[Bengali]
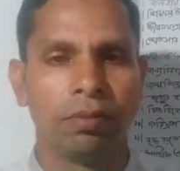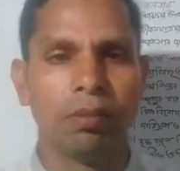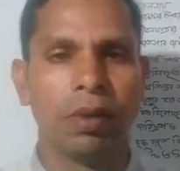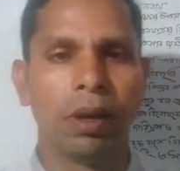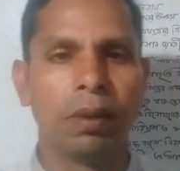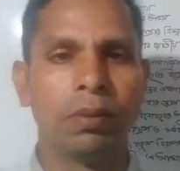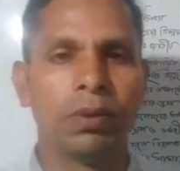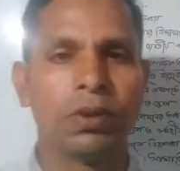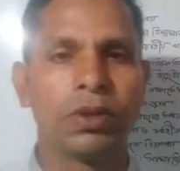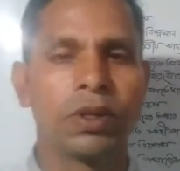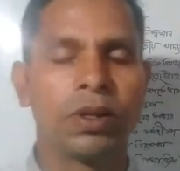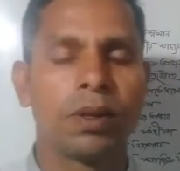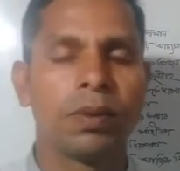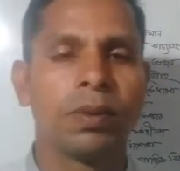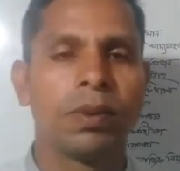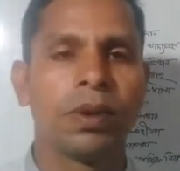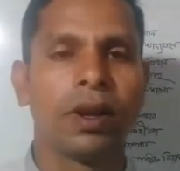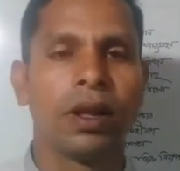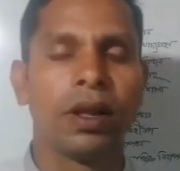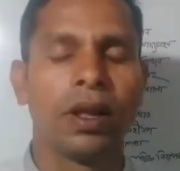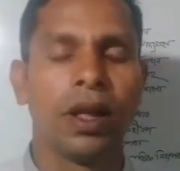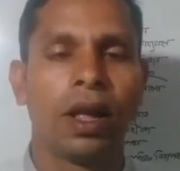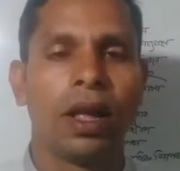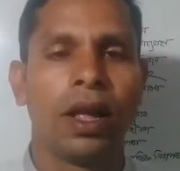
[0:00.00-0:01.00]

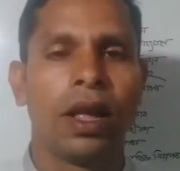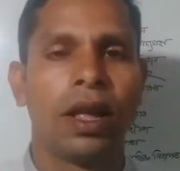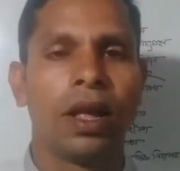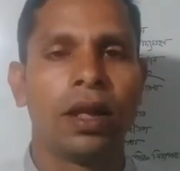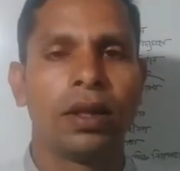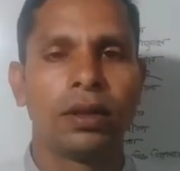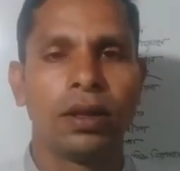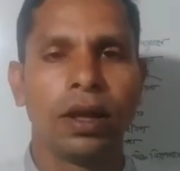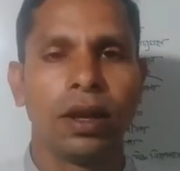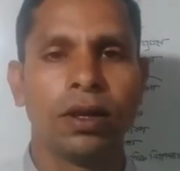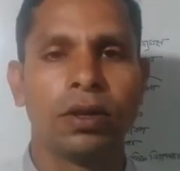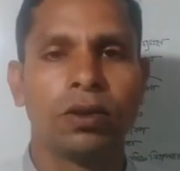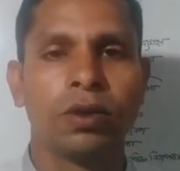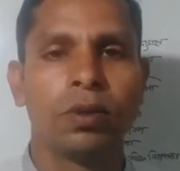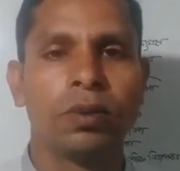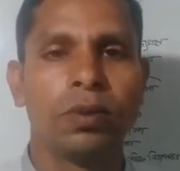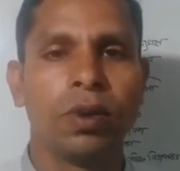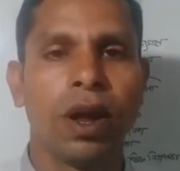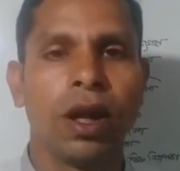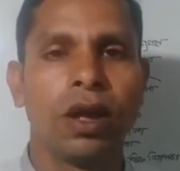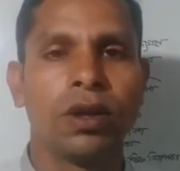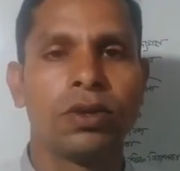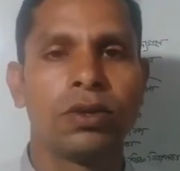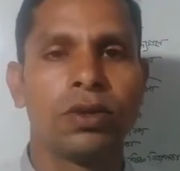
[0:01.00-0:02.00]
ব্যবস্থাপনা তাই
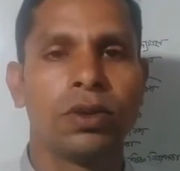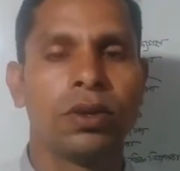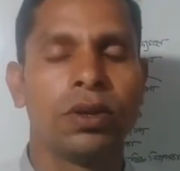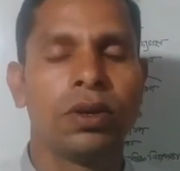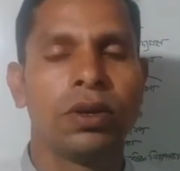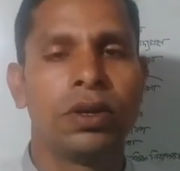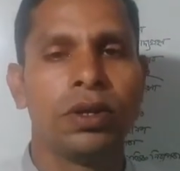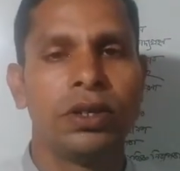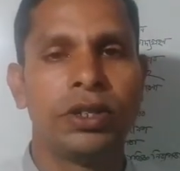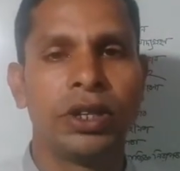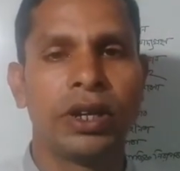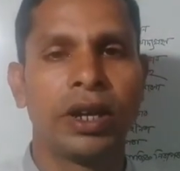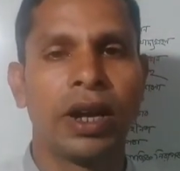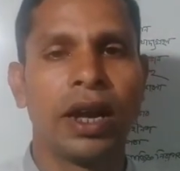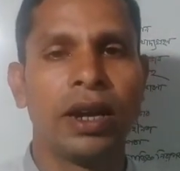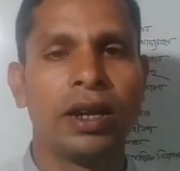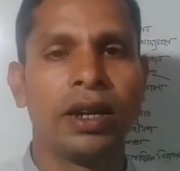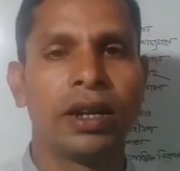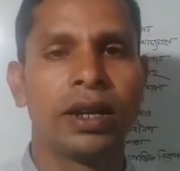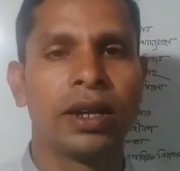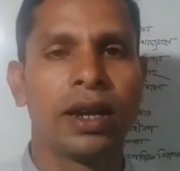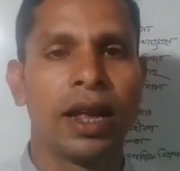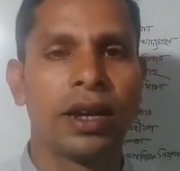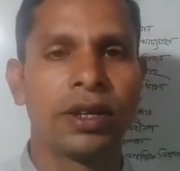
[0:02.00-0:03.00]
তোমরা আছো যেখানে
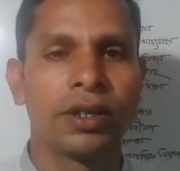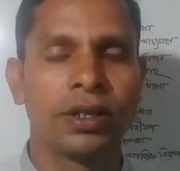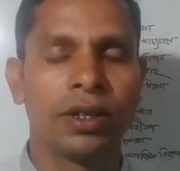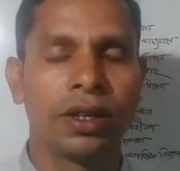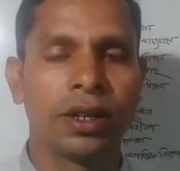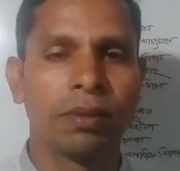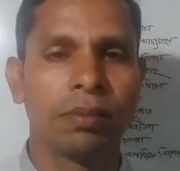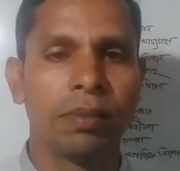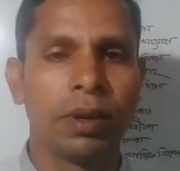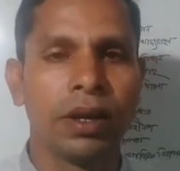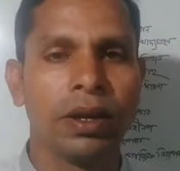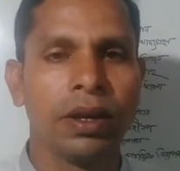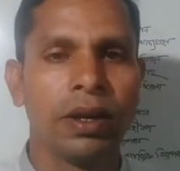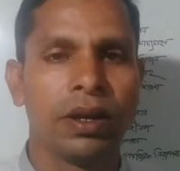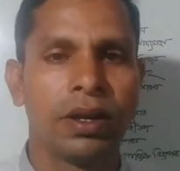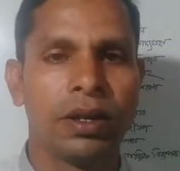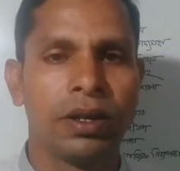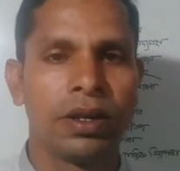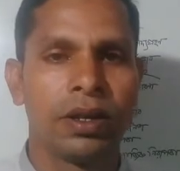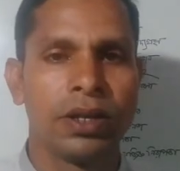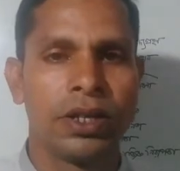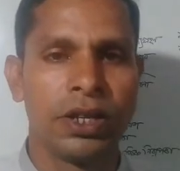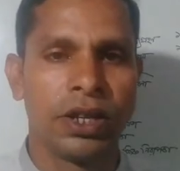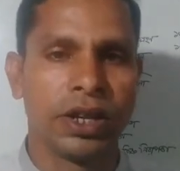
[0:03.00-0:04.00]
ক্লাস দেখবে
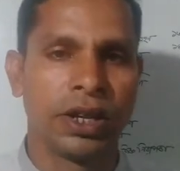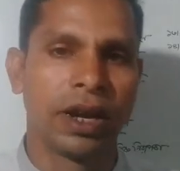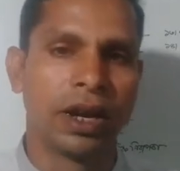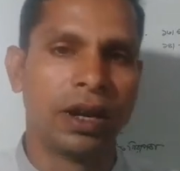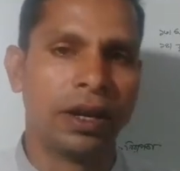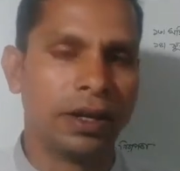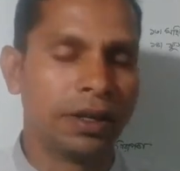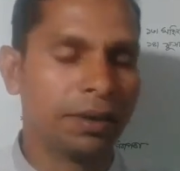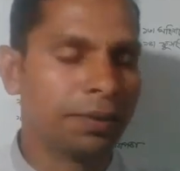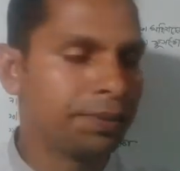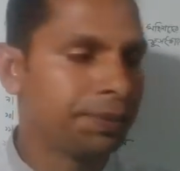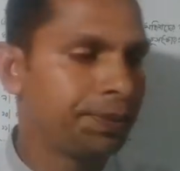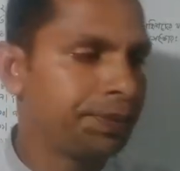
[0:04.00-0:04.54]
সেখানে